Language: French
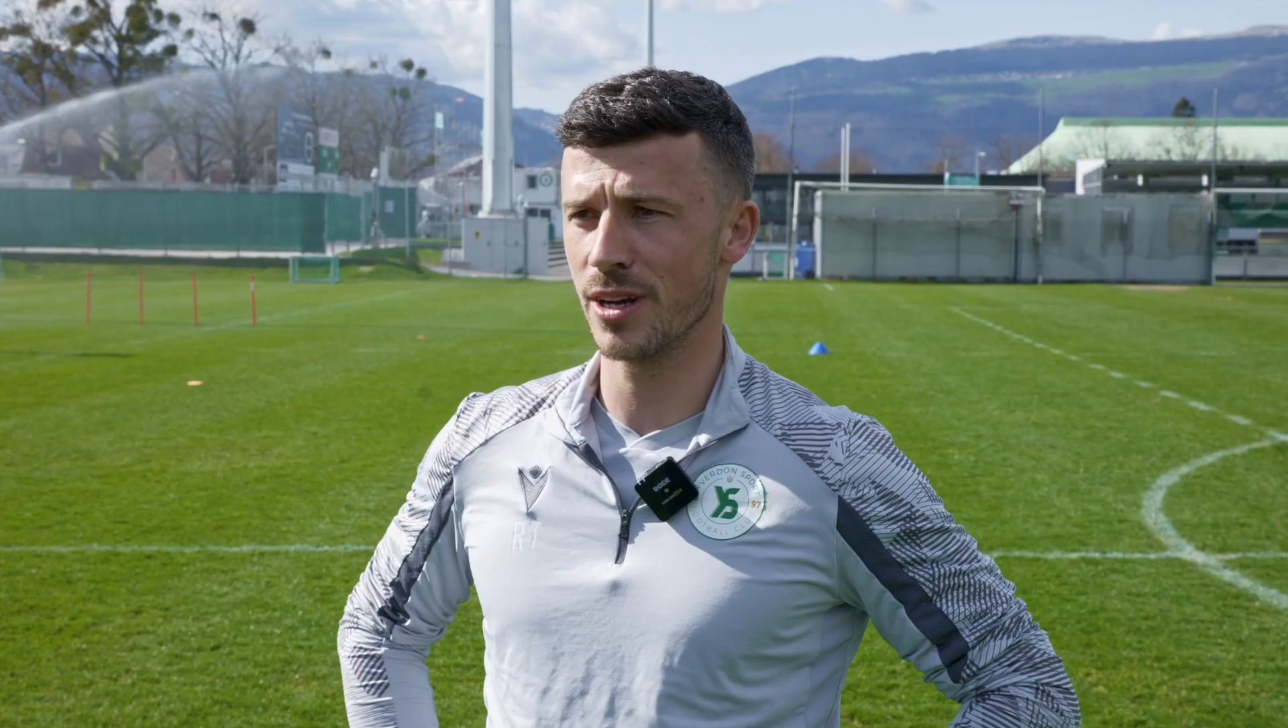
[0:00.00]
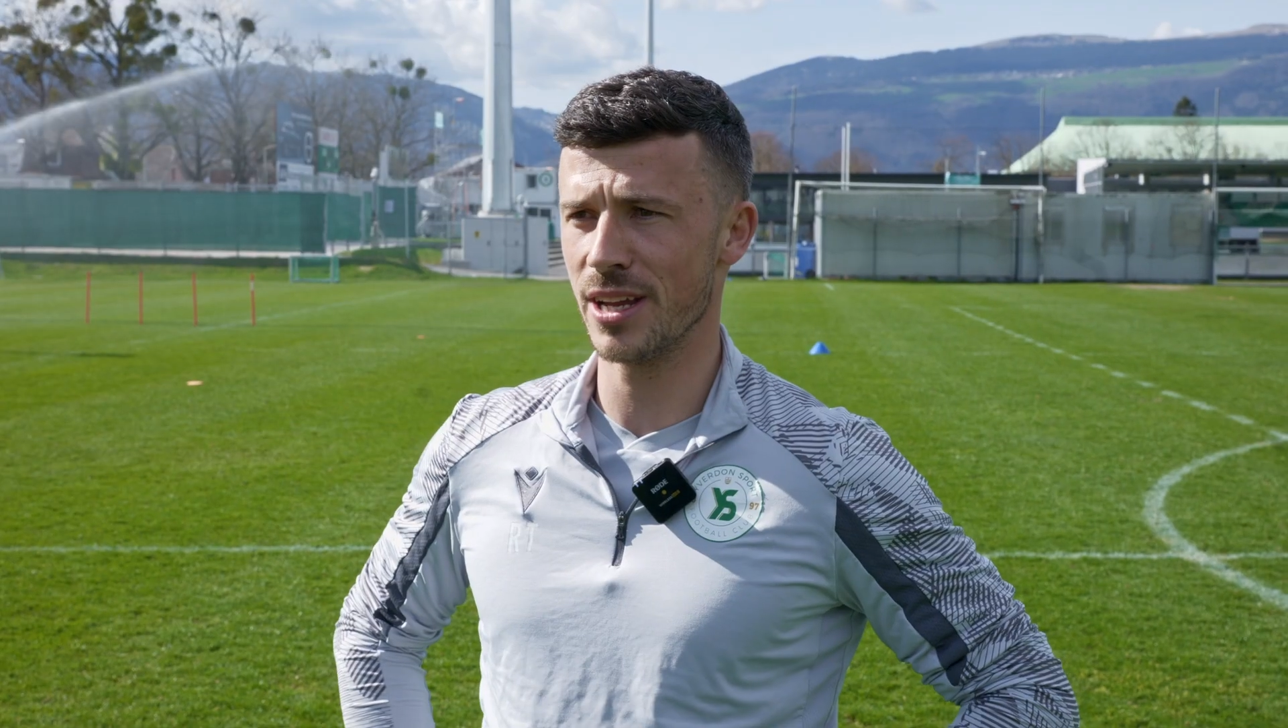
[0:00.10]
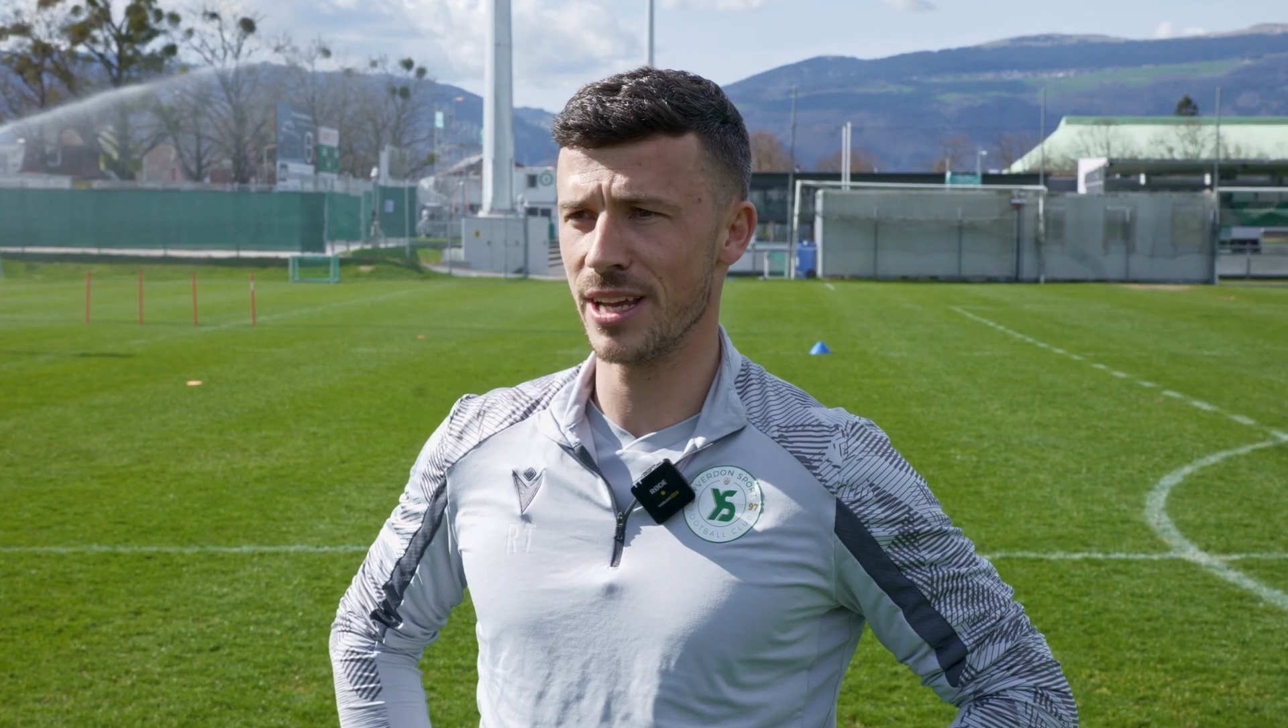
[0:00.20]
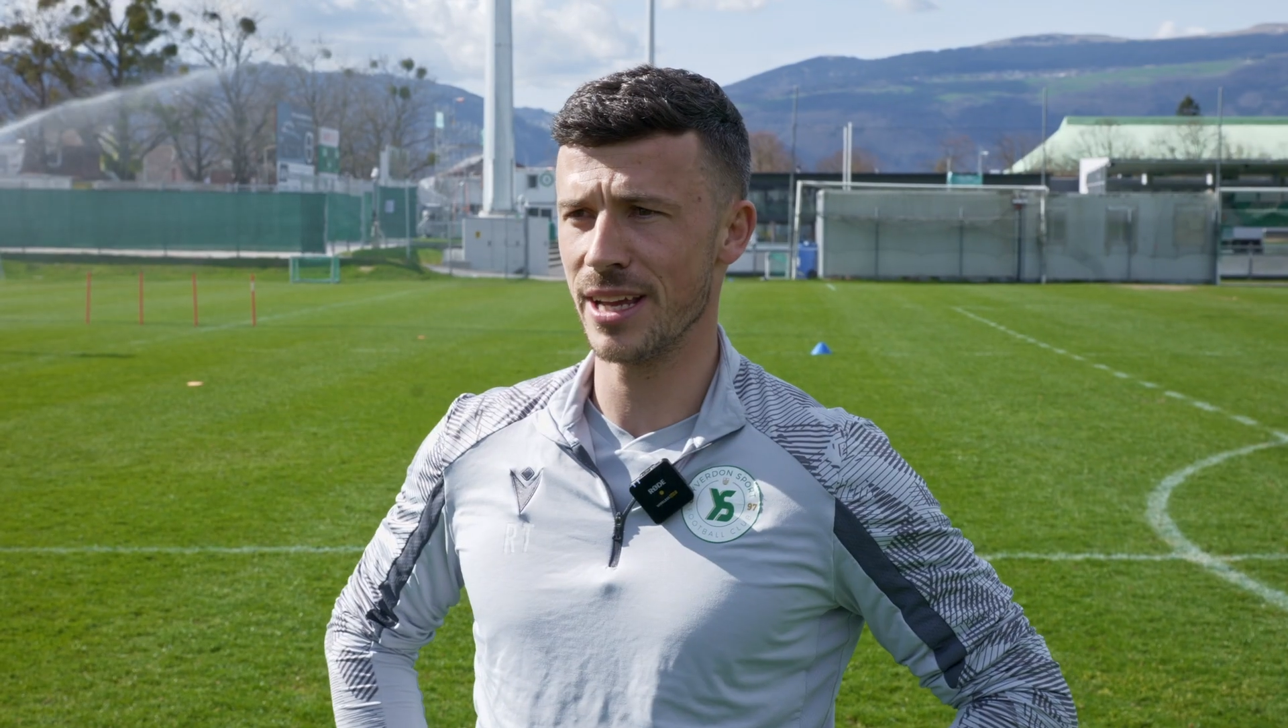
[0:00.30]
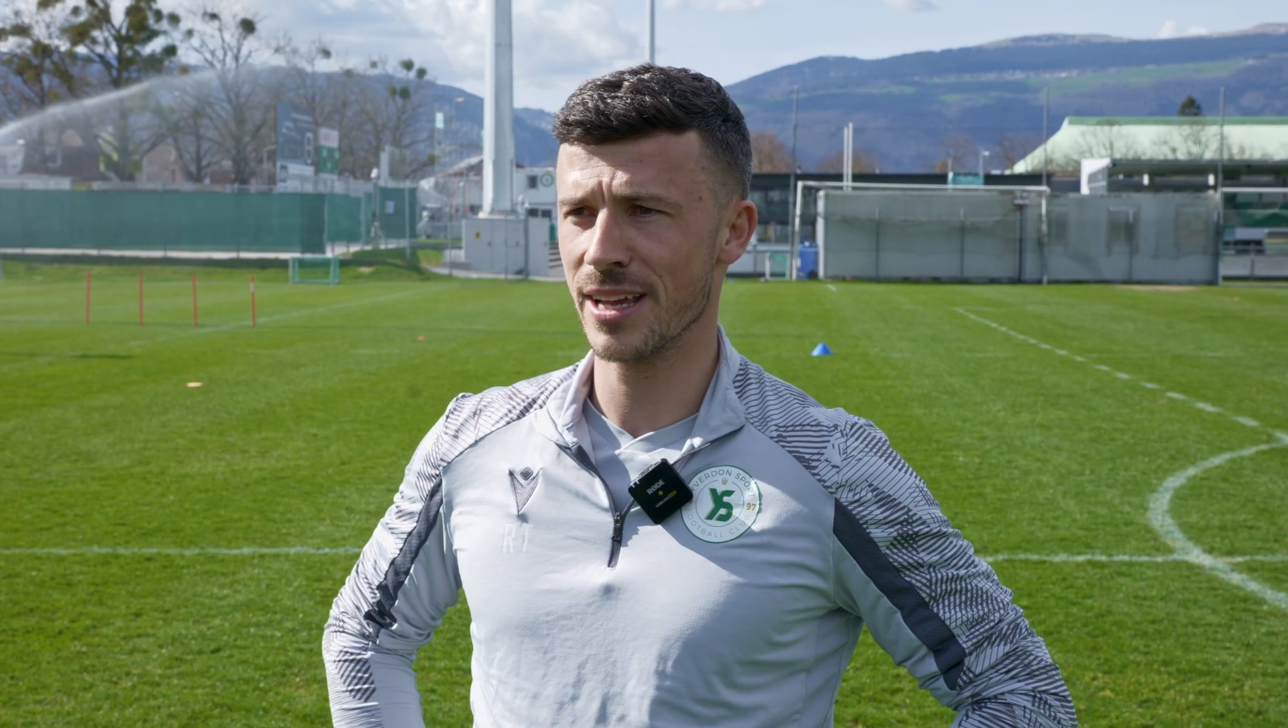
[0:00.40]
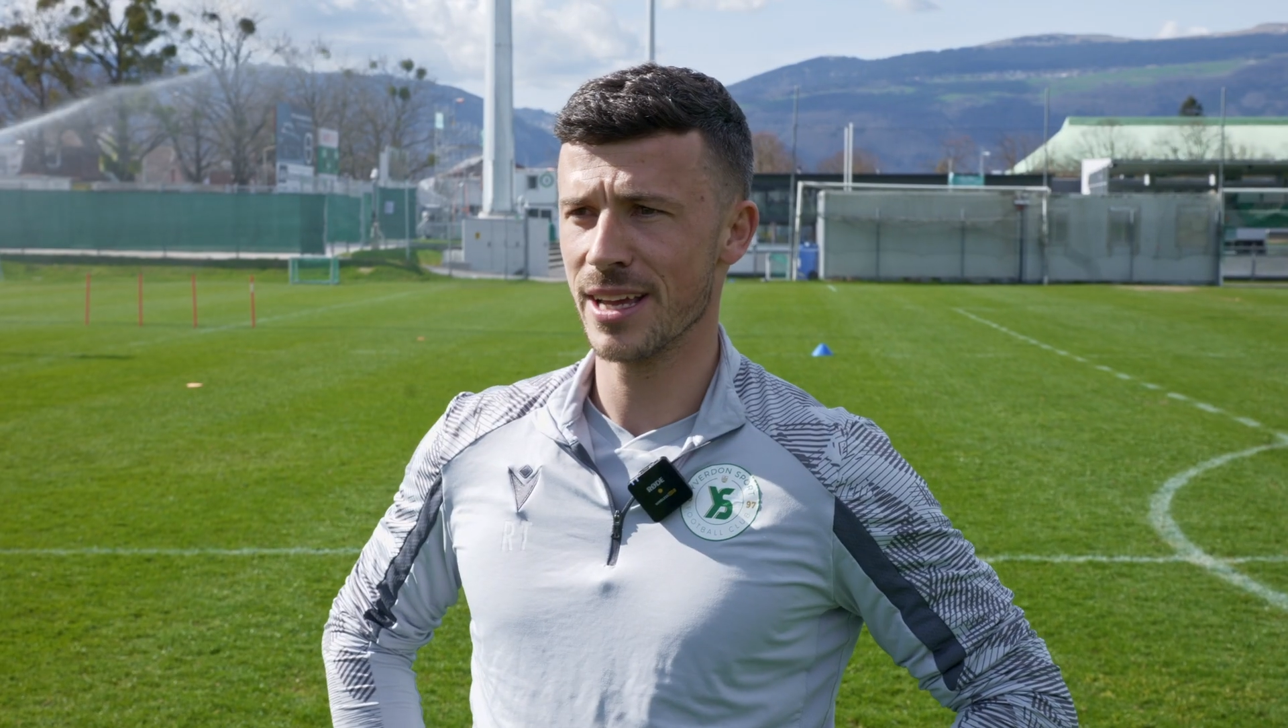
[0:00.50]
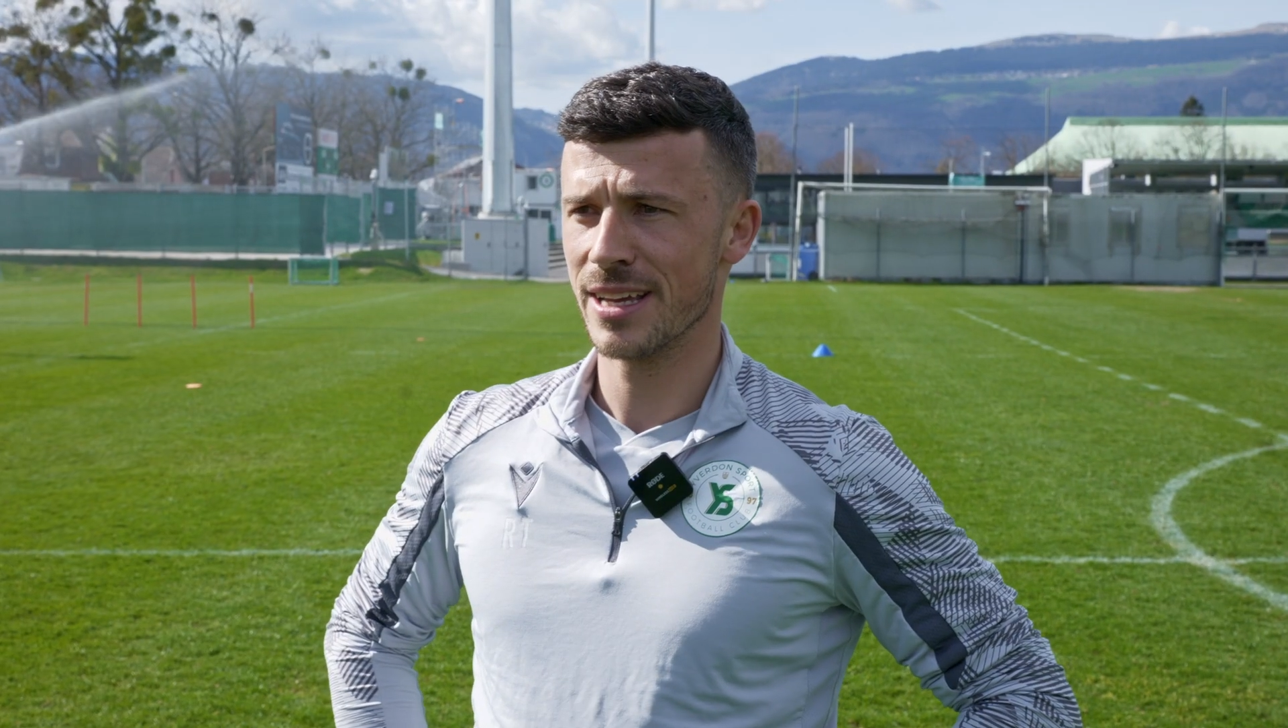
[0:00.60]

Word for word: de les,